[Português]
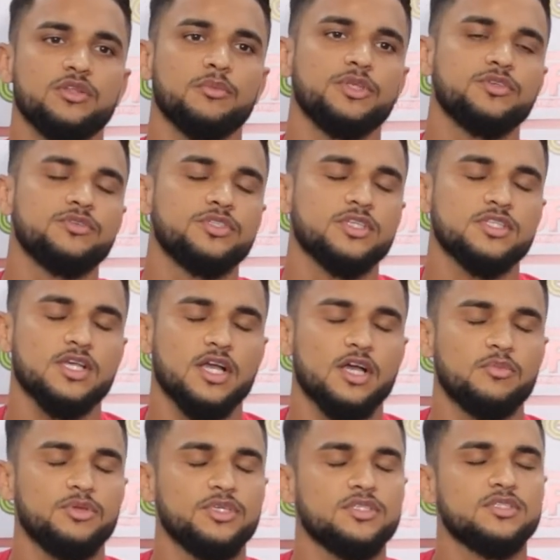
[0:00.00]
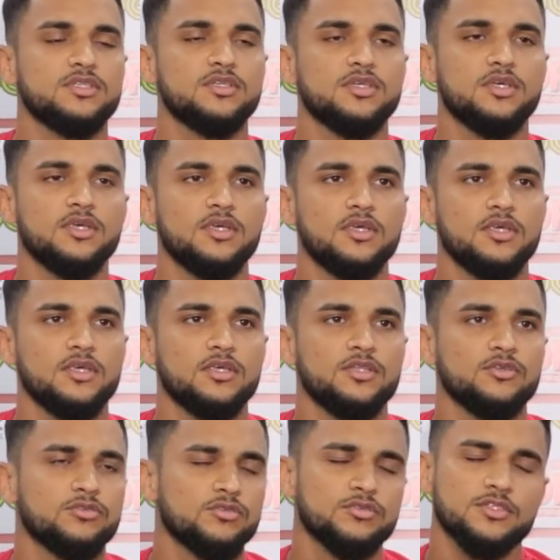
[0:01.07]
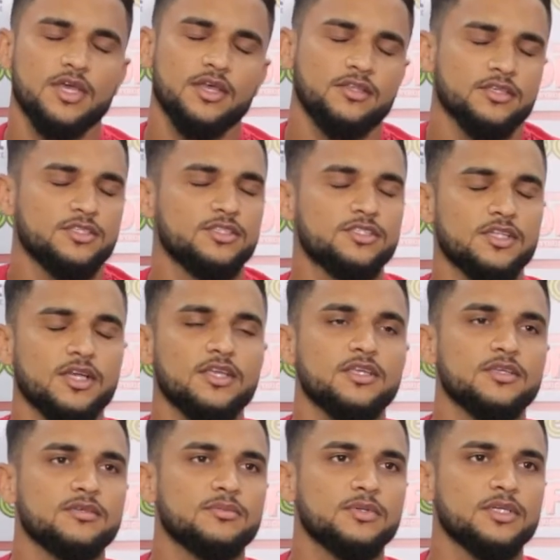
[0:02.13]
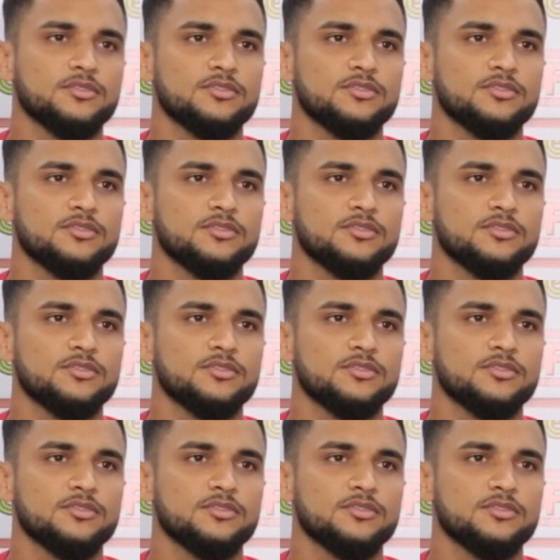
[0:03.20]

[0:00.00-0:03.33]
também de vestir essa camisa. E deu tudo certo e a gente está aqui para